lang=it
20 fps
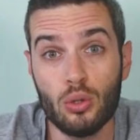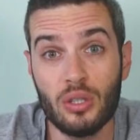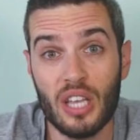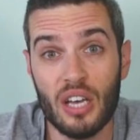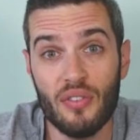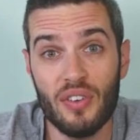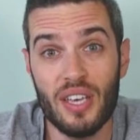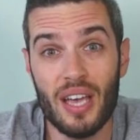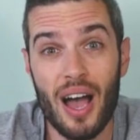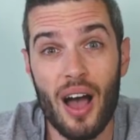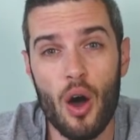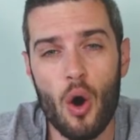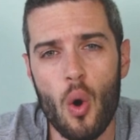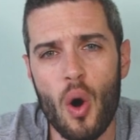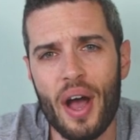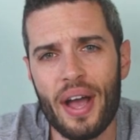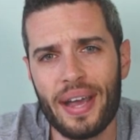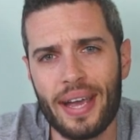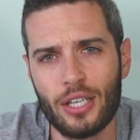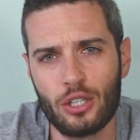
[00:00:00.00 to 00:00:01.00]
Tuttavia
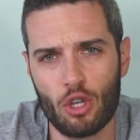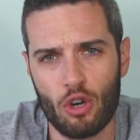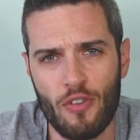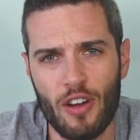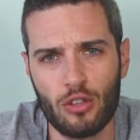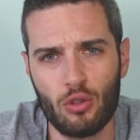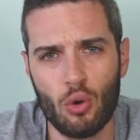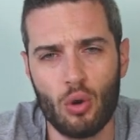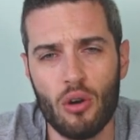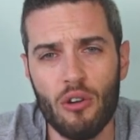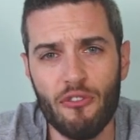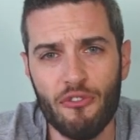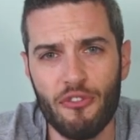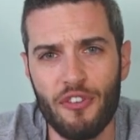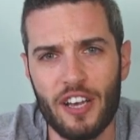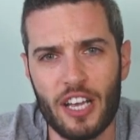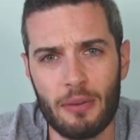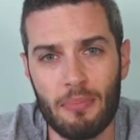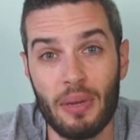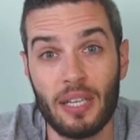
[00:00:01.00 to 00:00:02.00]
ho anche trovato
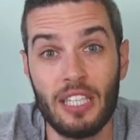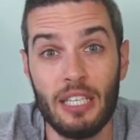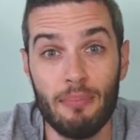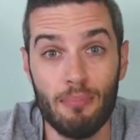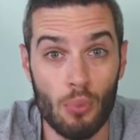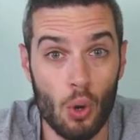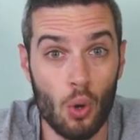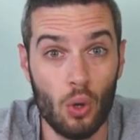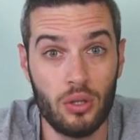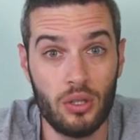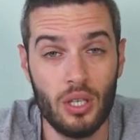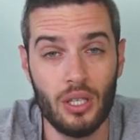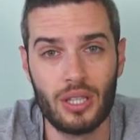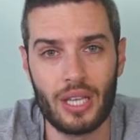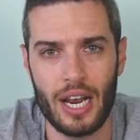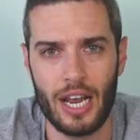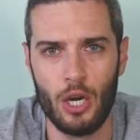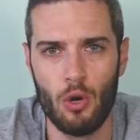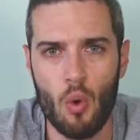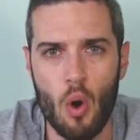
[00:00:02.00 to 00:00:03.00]
conferma di
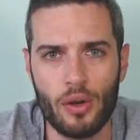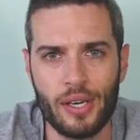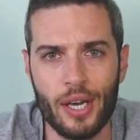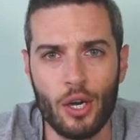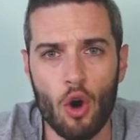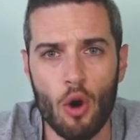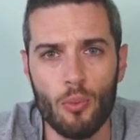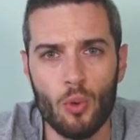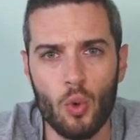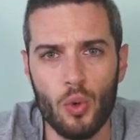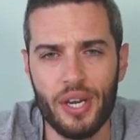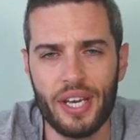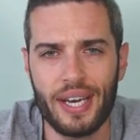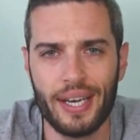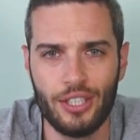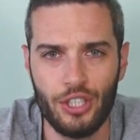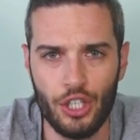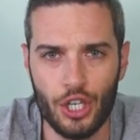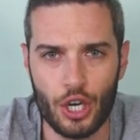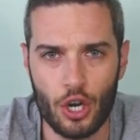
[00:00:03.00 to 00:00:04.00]
molti tra i luoghi comuni
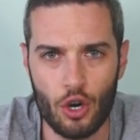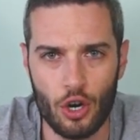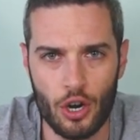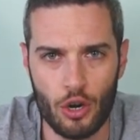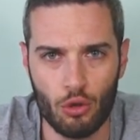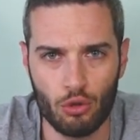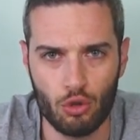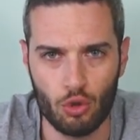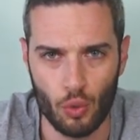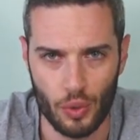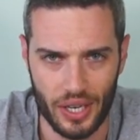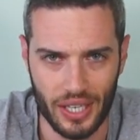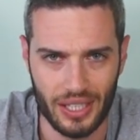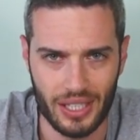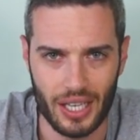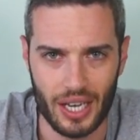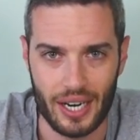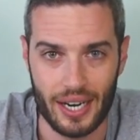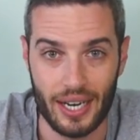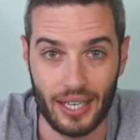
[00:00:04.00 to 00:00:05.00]
che circolano su
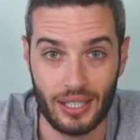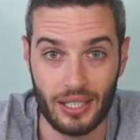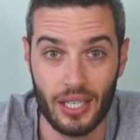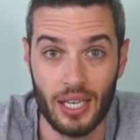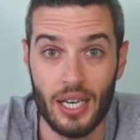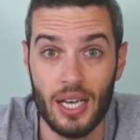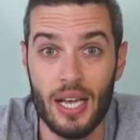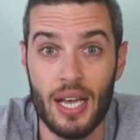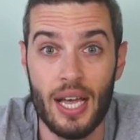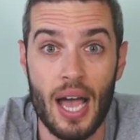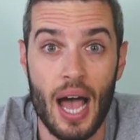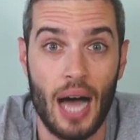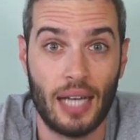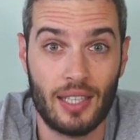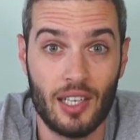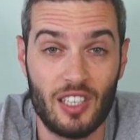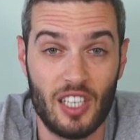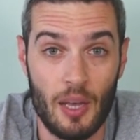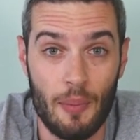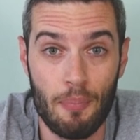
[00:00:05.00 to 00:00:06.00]
internet,
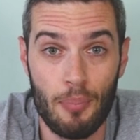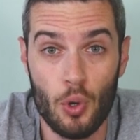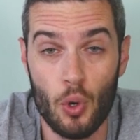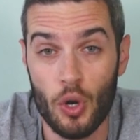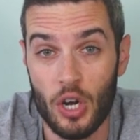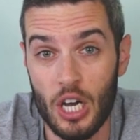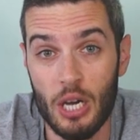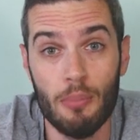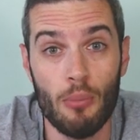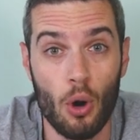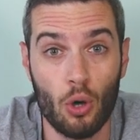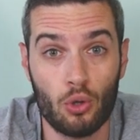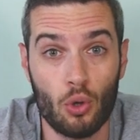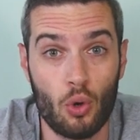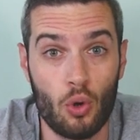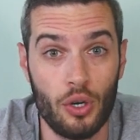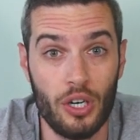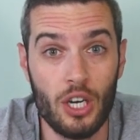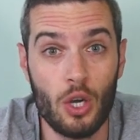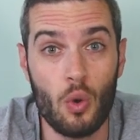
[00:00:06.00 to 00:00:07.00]
ad esempio il
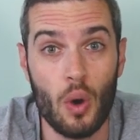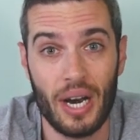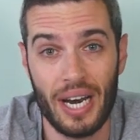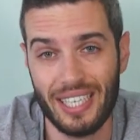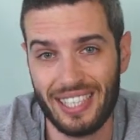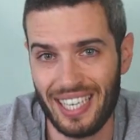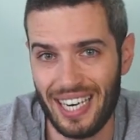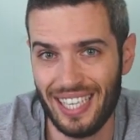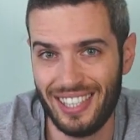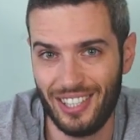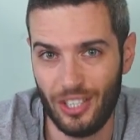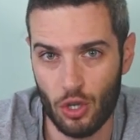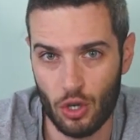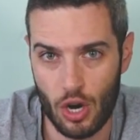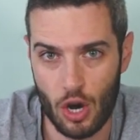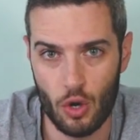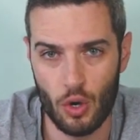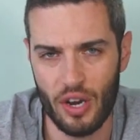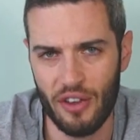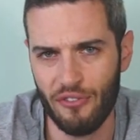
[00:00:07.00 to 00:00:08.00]
modo con il quale
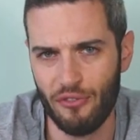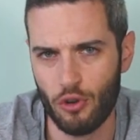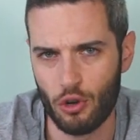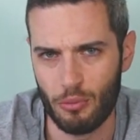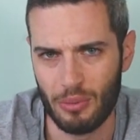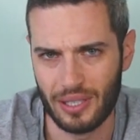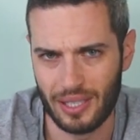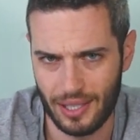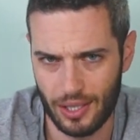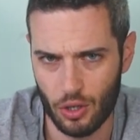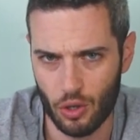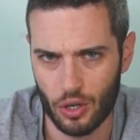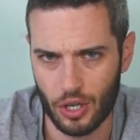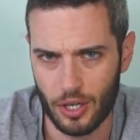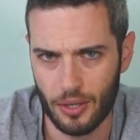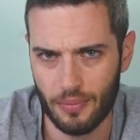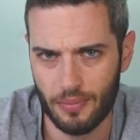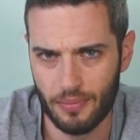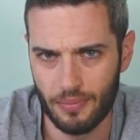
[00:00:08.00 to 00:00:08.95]
selezionano le informazioni.